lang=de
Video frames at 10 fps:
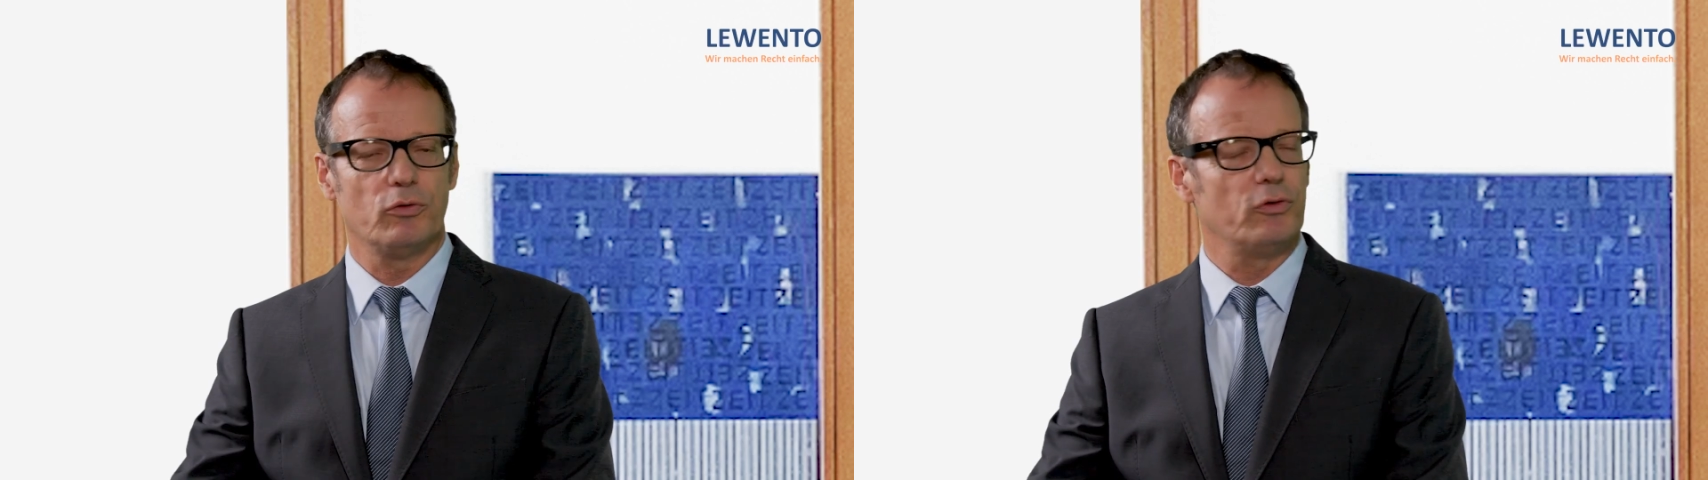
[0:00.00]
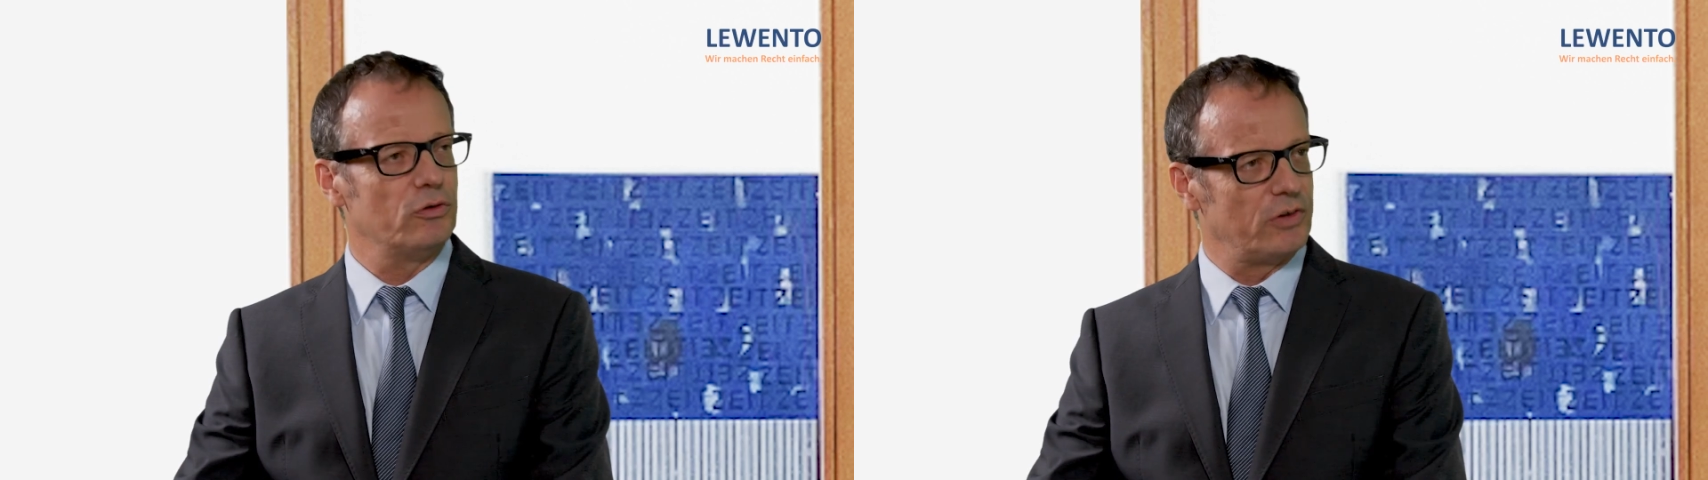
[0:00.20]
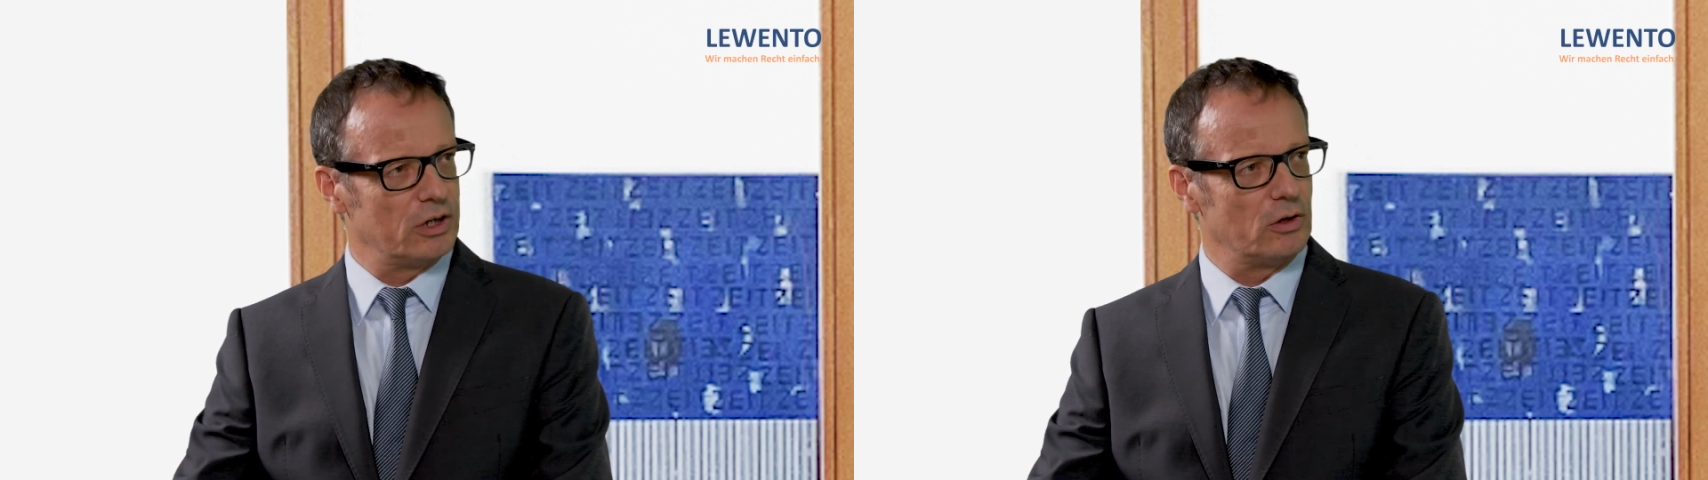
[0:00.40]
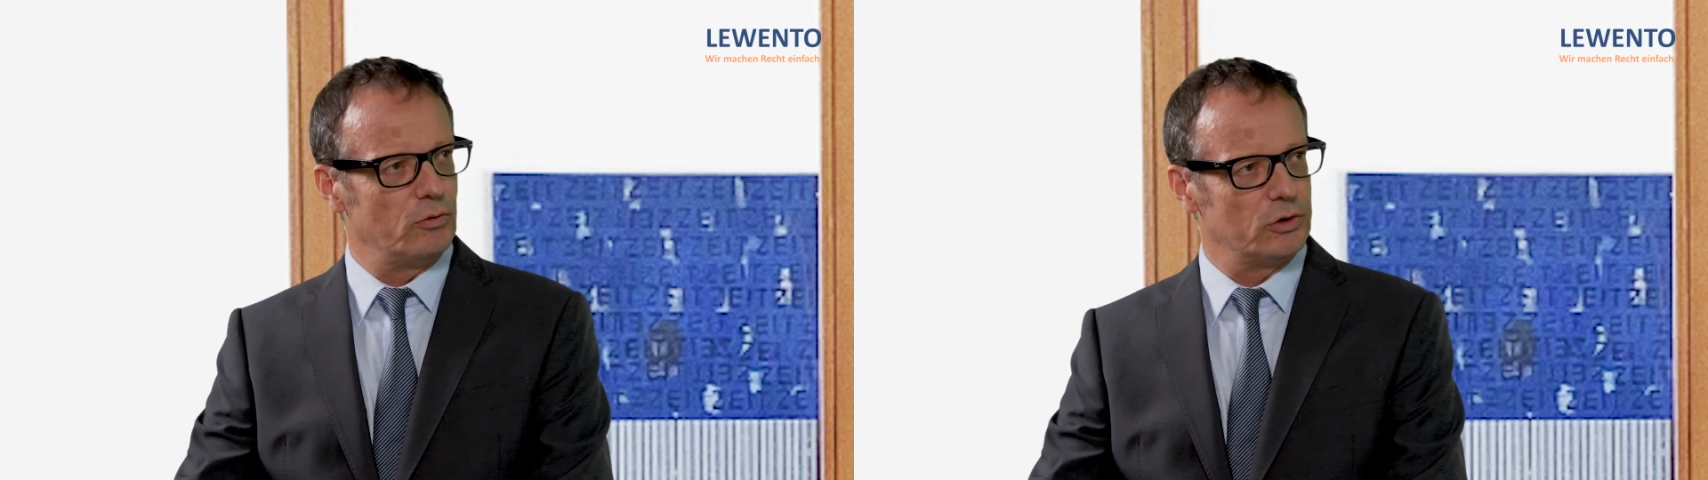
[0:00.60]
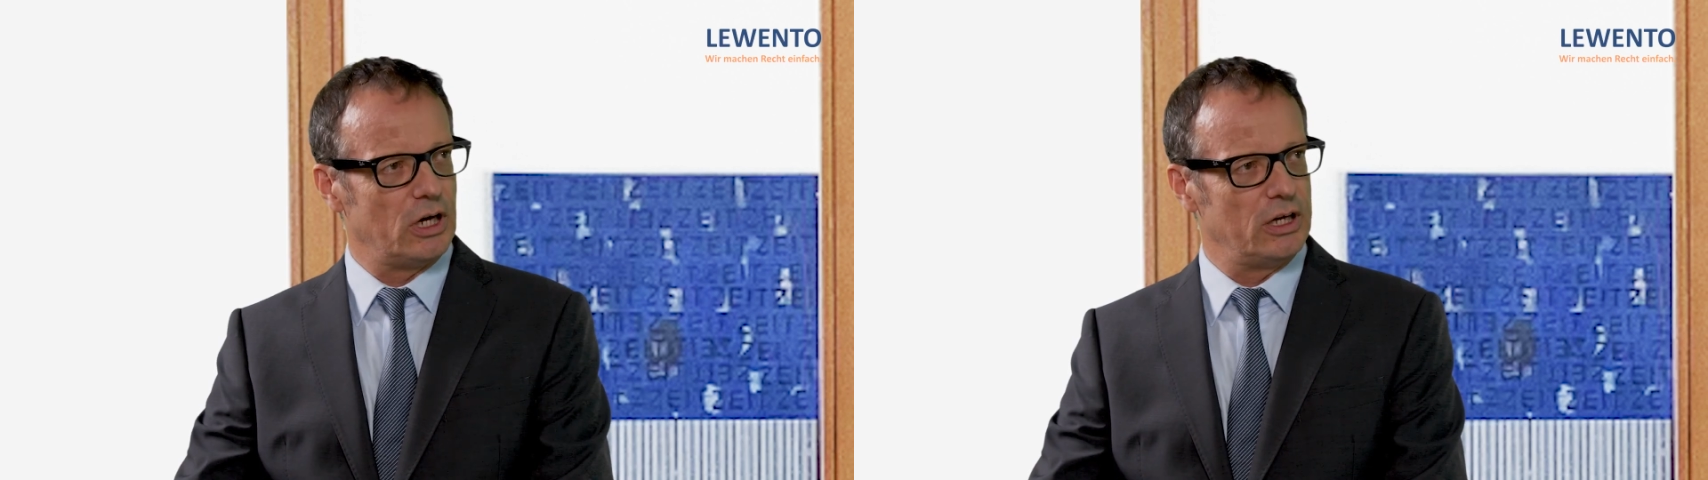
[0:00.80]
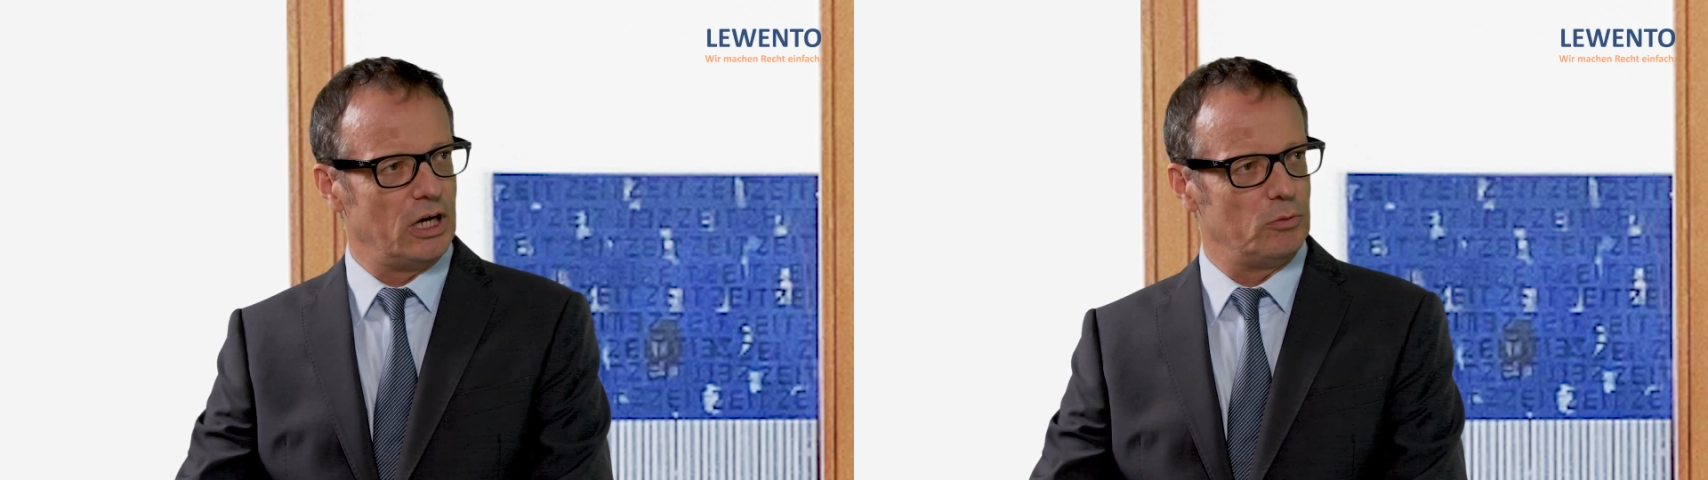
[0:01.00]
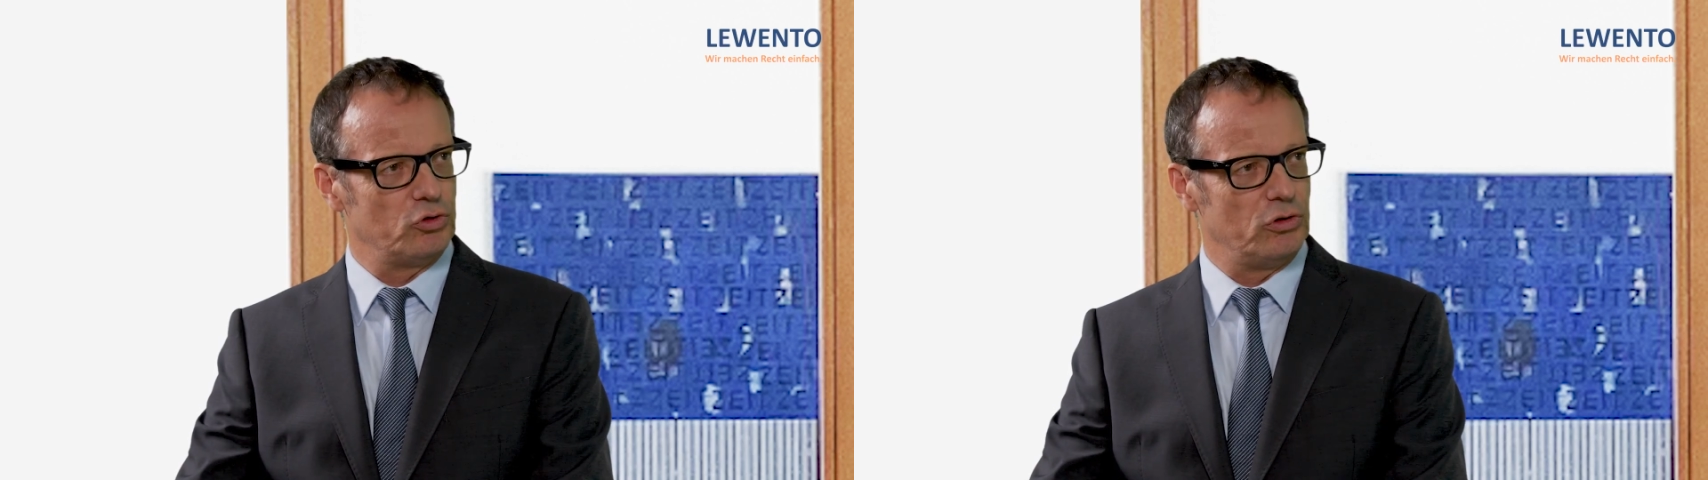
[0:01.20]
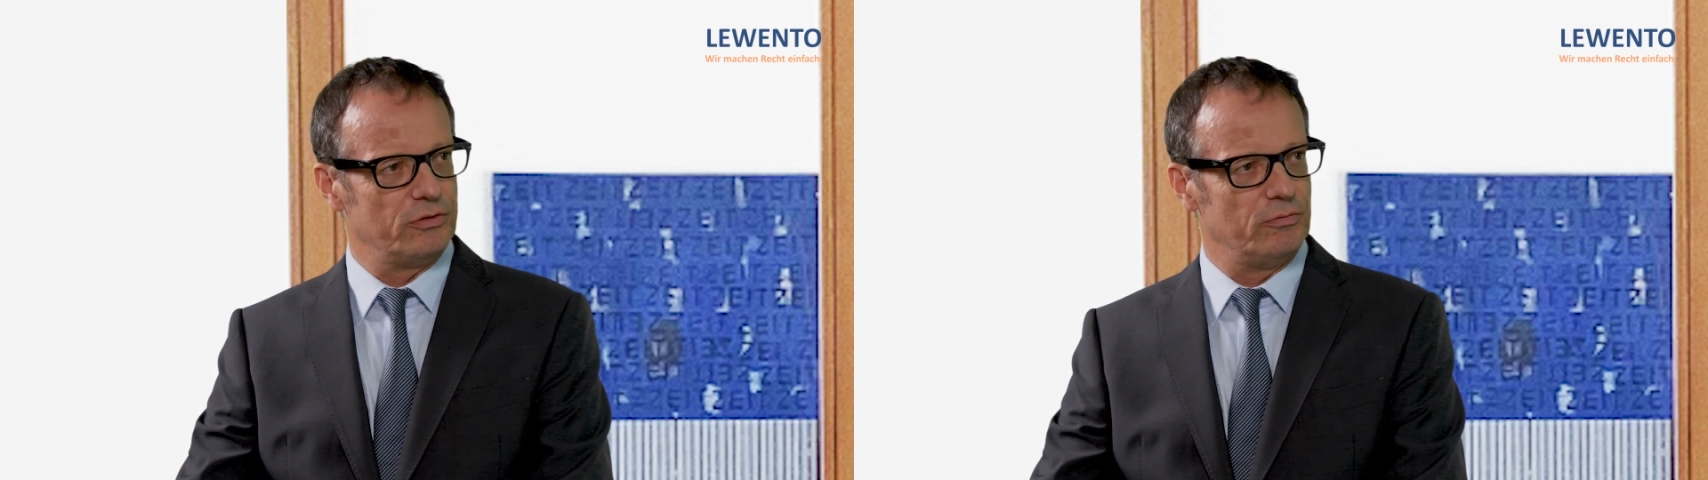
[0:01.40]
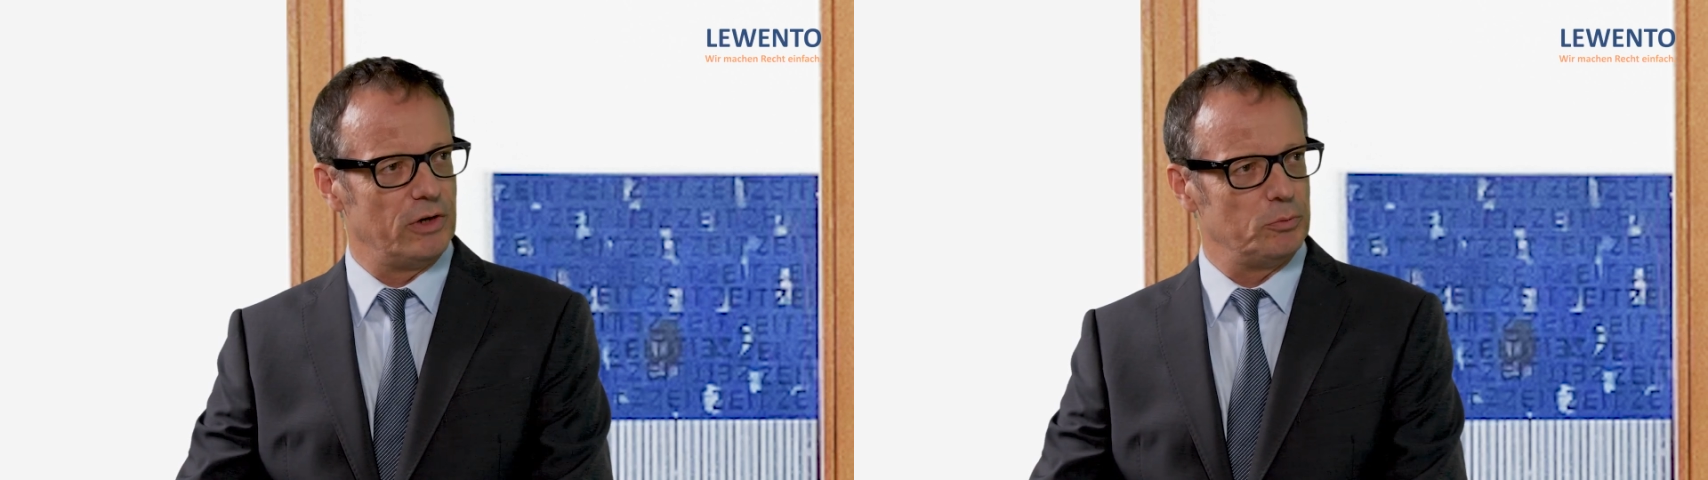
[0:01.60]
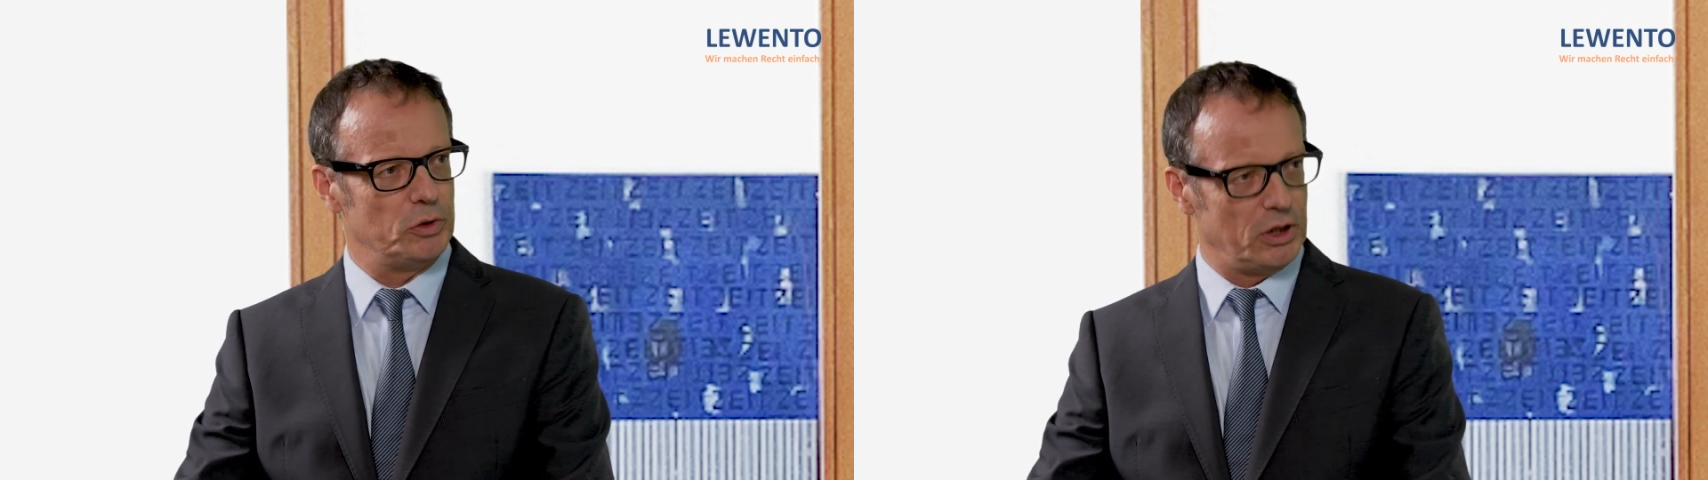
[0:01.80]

nur für einen Zeitraum von drei Jahren beschlossen werden,